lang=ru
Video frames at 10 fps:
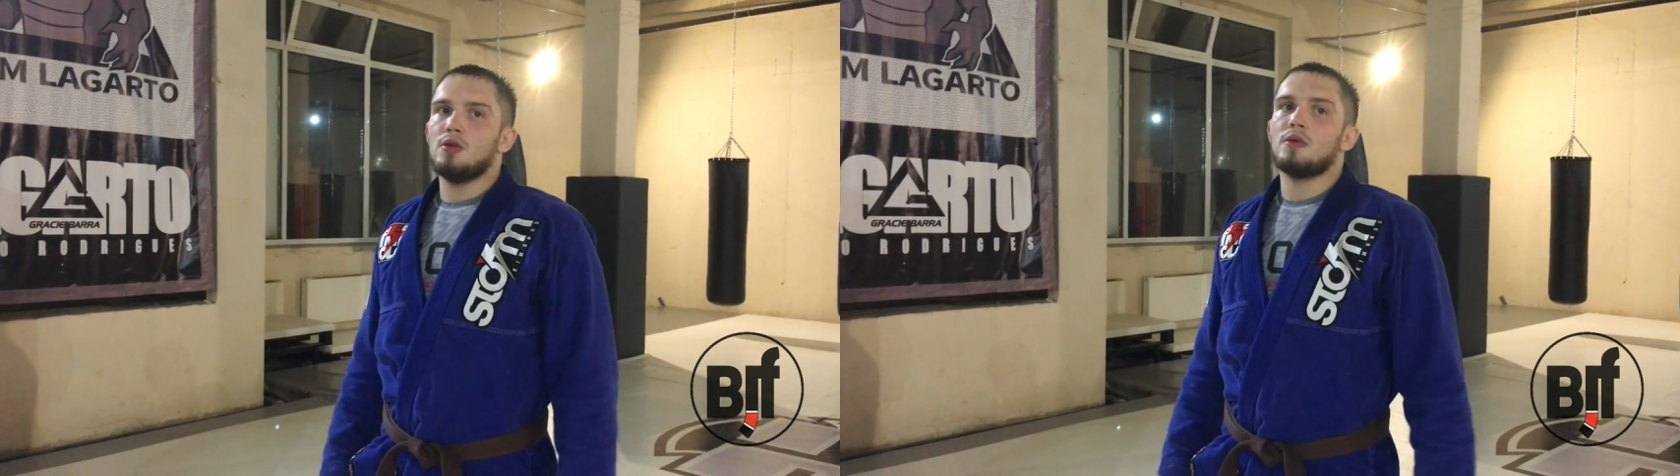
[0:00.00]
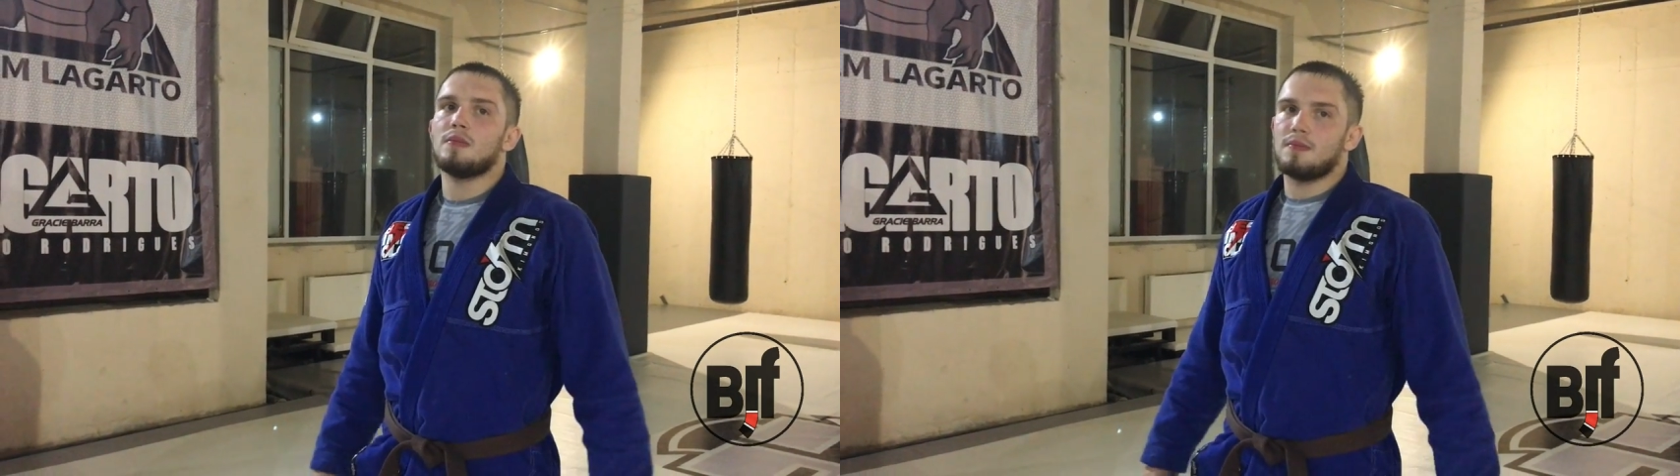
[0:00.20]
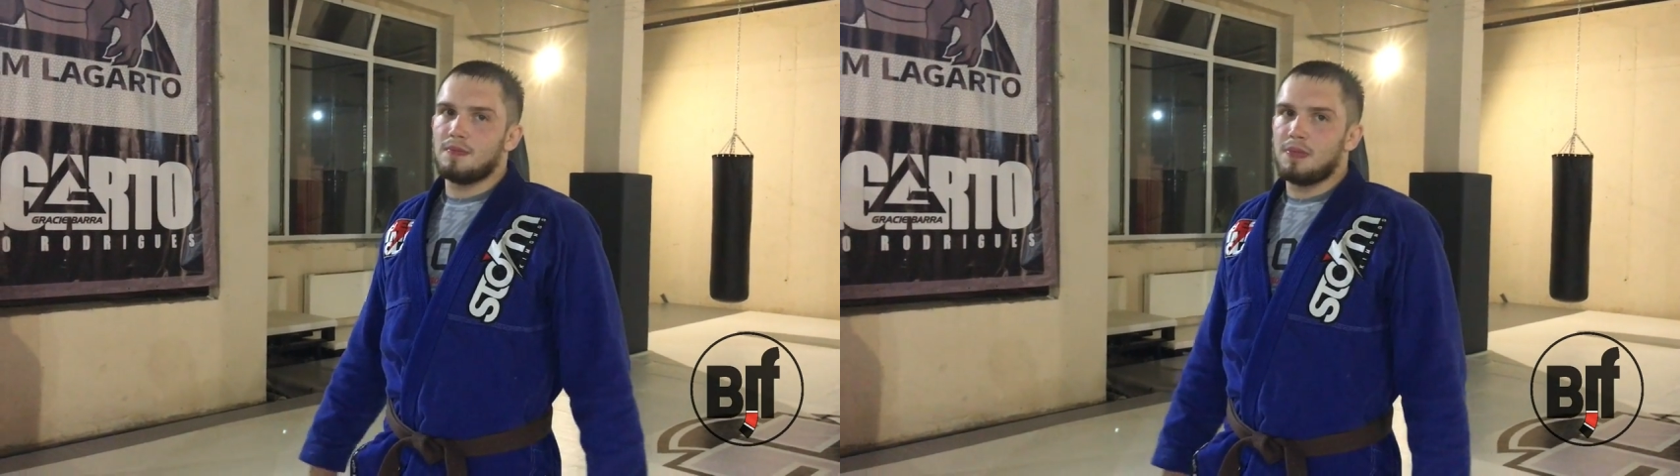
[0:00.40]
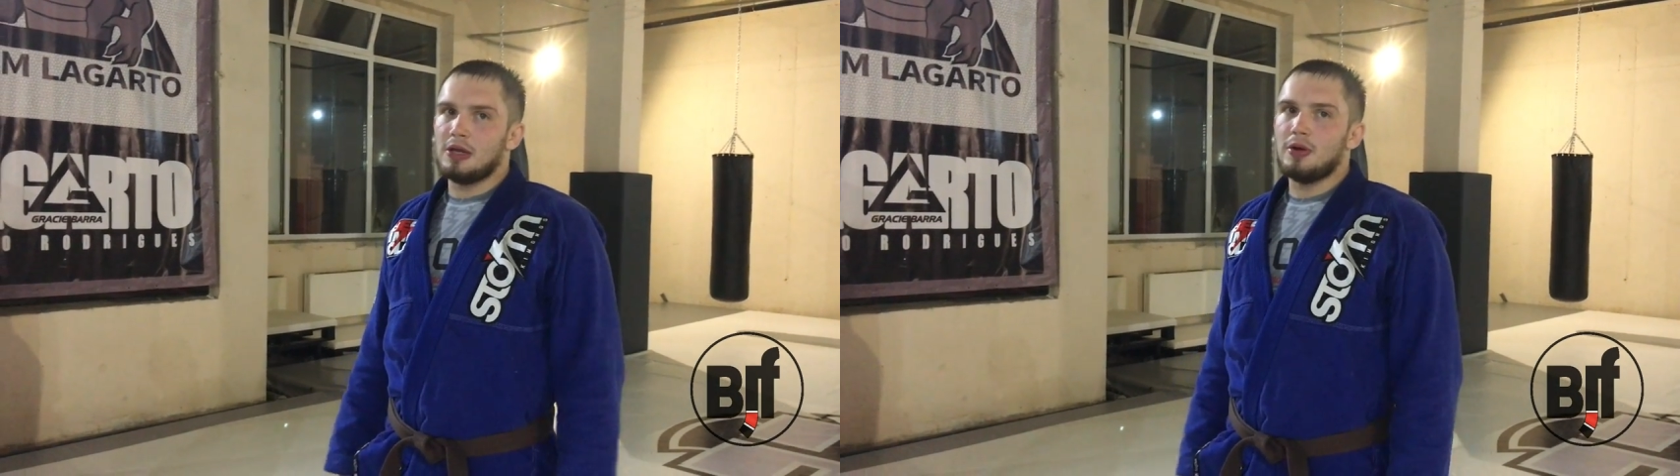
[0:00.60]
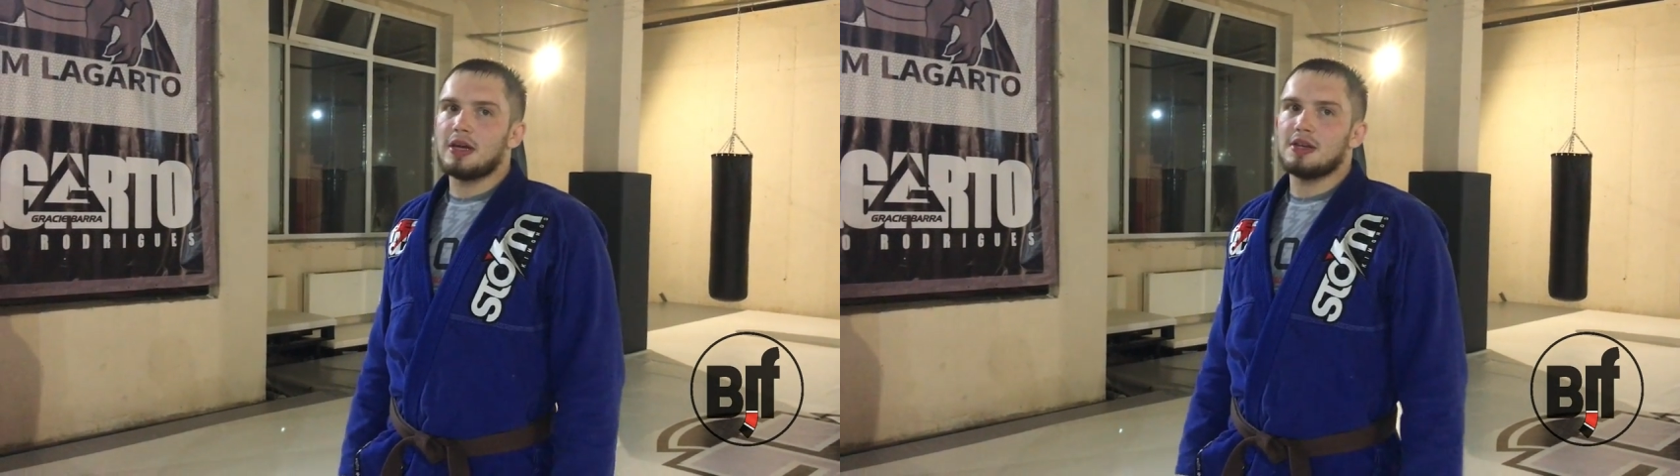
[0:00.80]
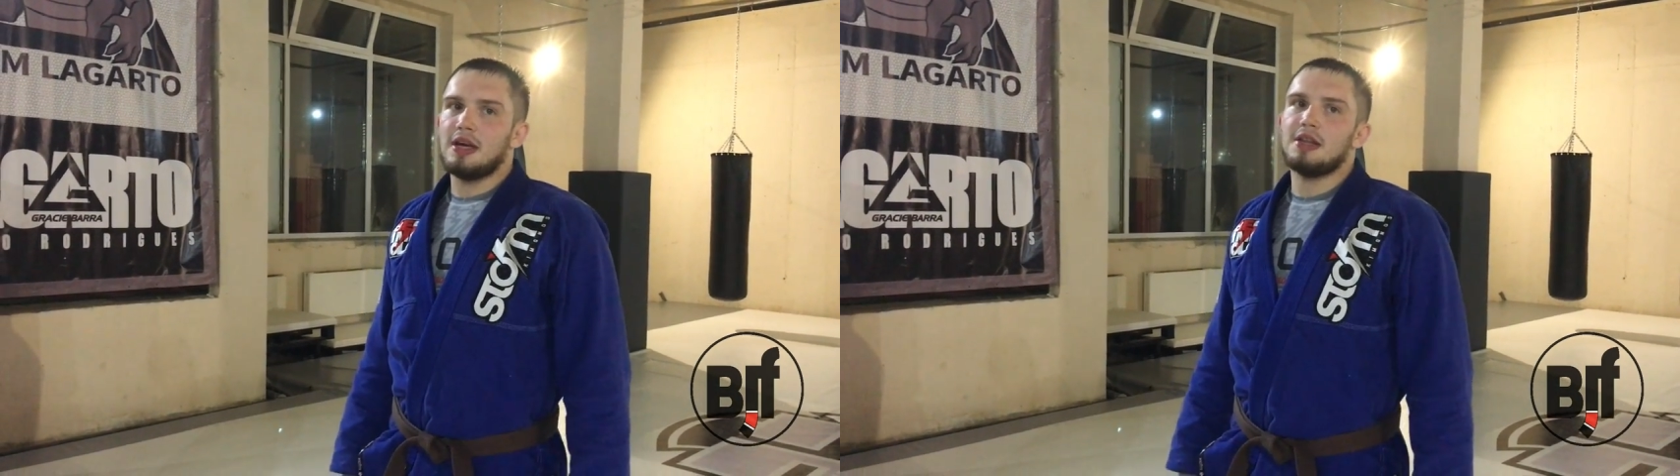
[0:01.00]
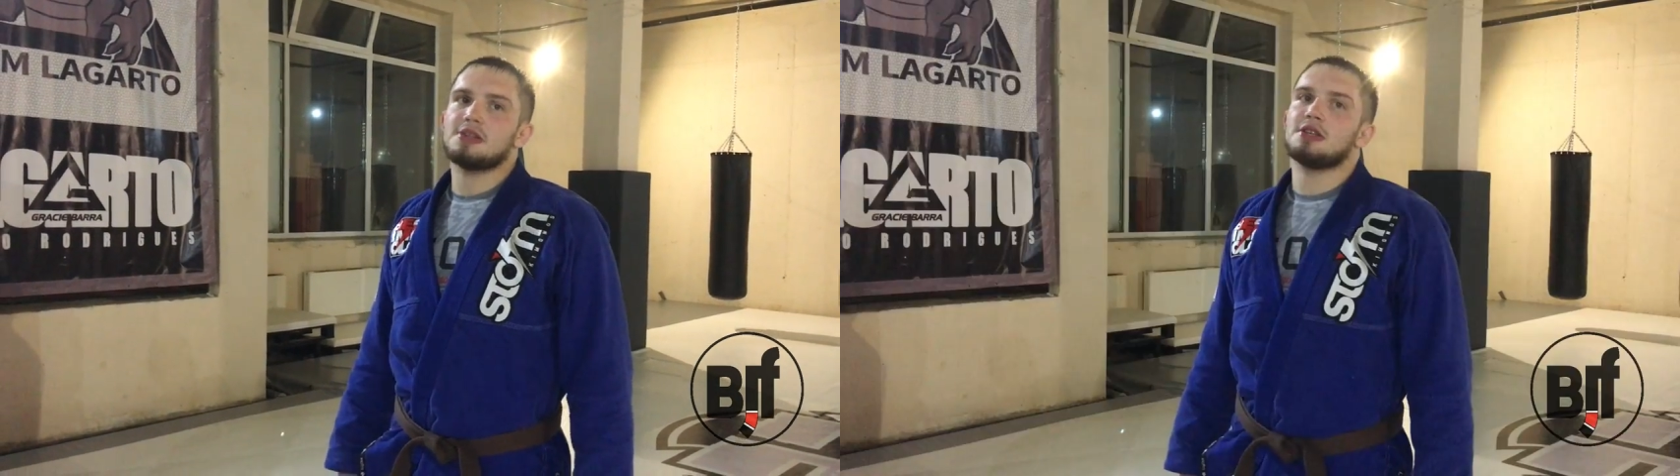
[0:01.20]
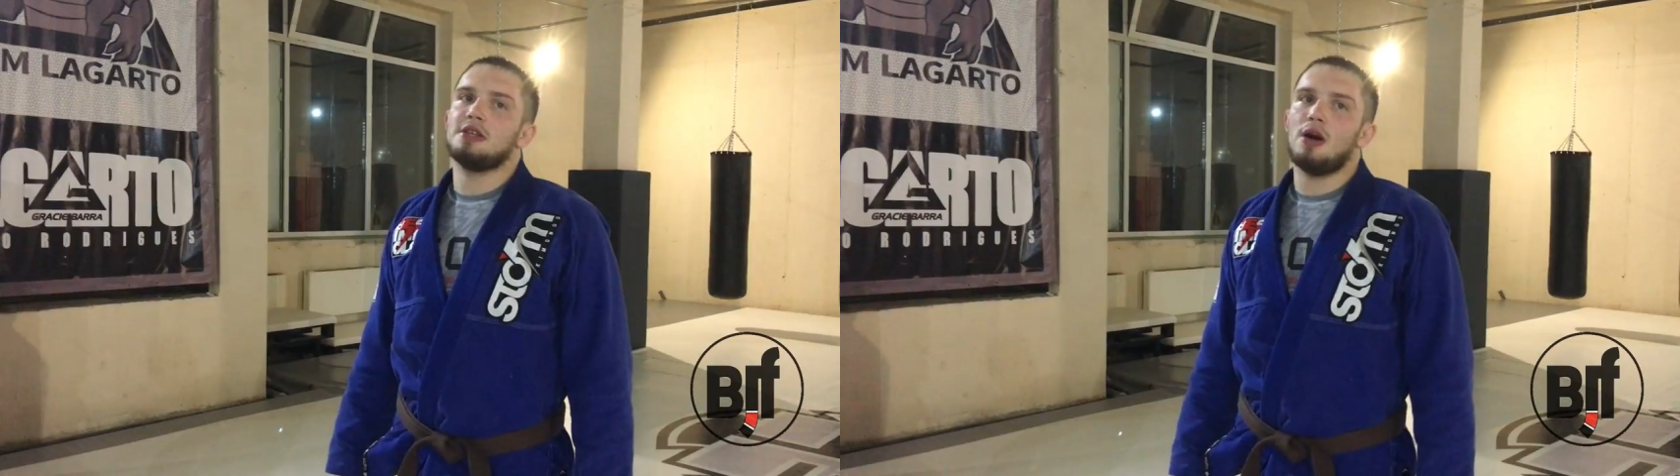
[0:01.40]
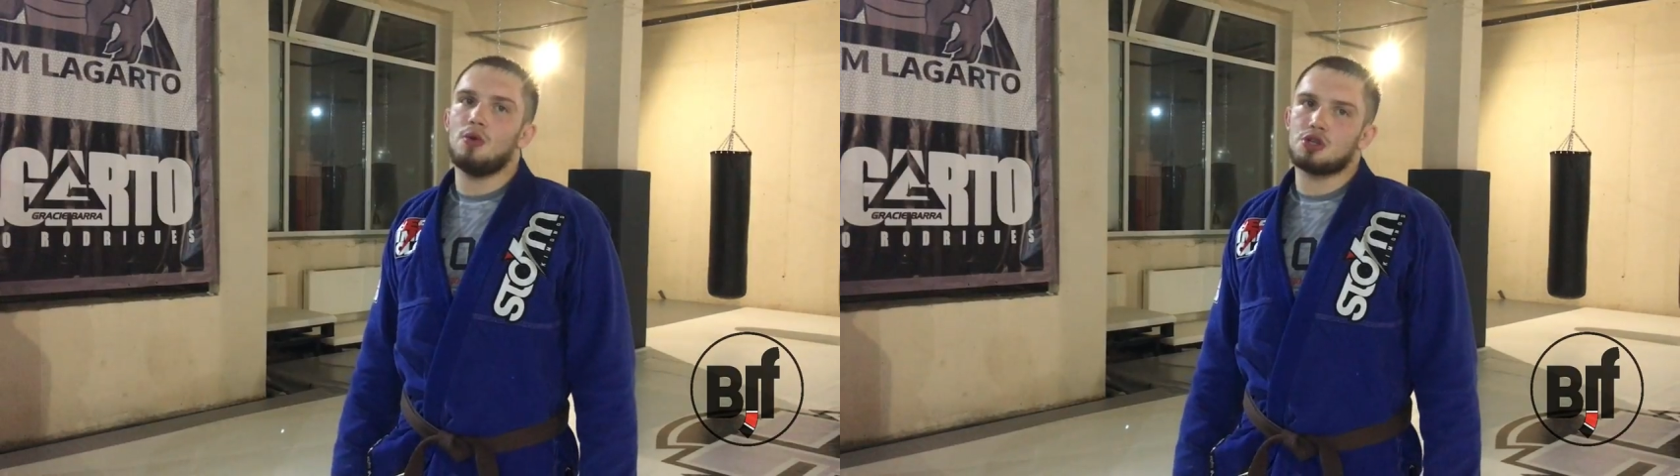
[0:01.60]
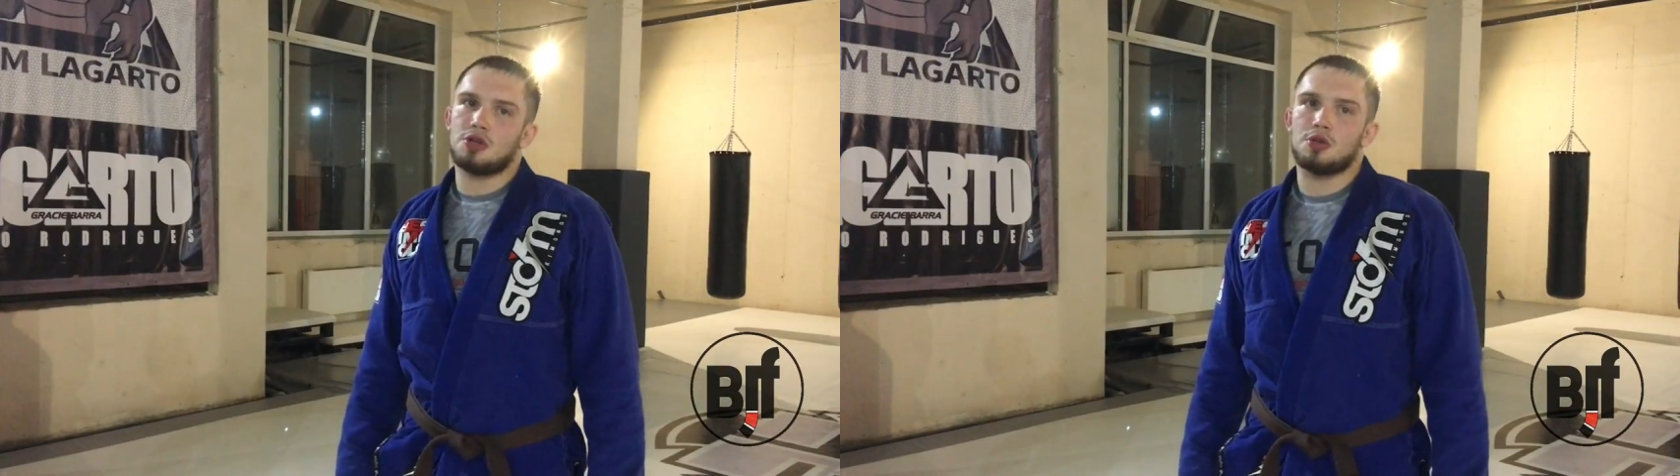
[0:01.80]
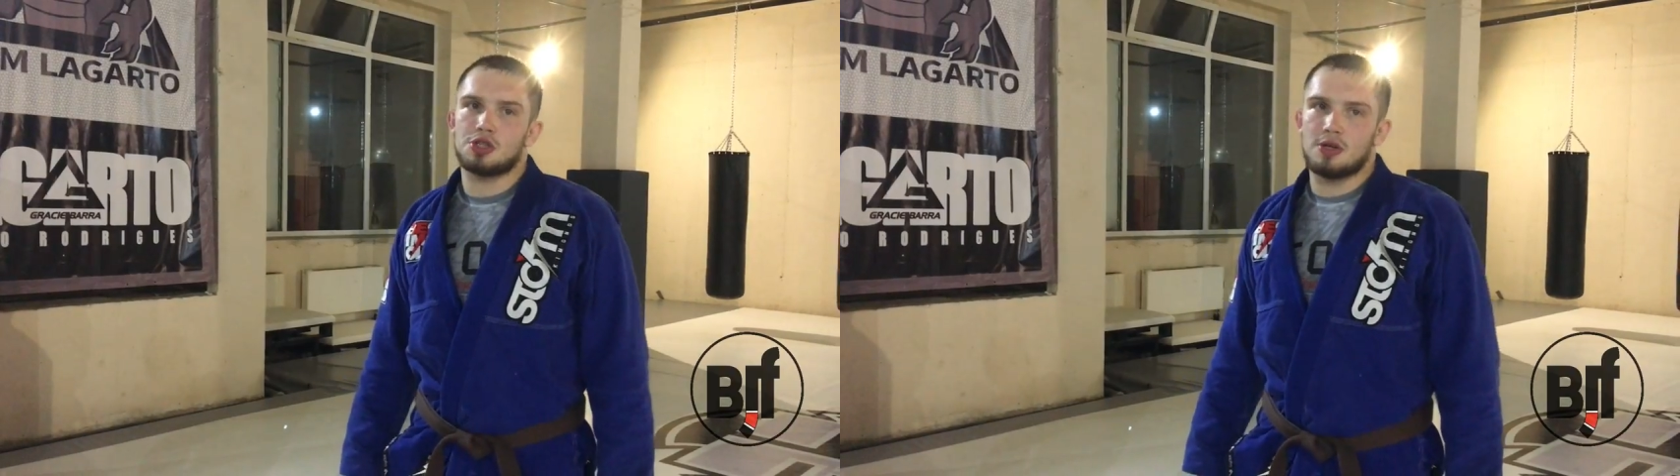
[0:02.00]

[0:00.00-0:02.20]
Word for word: Ну, по логике, да, нас всегда учат то,